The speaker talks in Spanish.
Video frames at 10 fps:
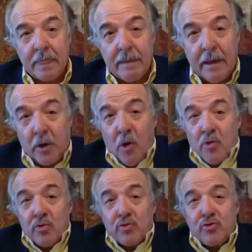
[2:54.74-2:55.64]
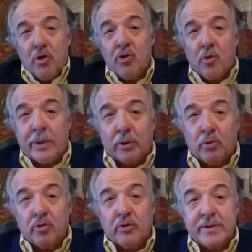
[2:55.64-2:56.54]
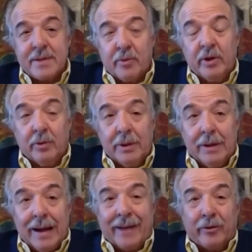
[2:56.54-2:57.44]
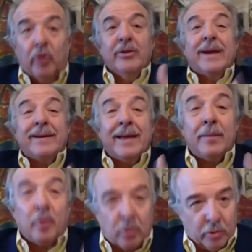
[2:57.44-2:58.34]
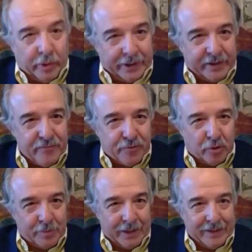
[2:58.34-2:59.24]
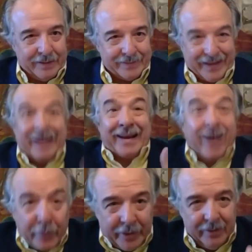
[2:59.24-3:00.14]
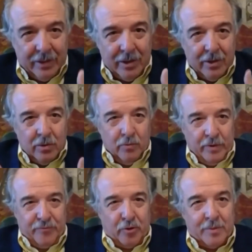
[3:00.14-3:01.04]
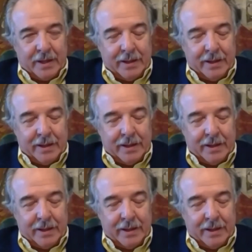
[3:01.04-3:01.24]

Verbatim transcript: En conclusión, cuando uno dice, bueno, ¿a dónde quedamos con este informe tan grave? Un informe que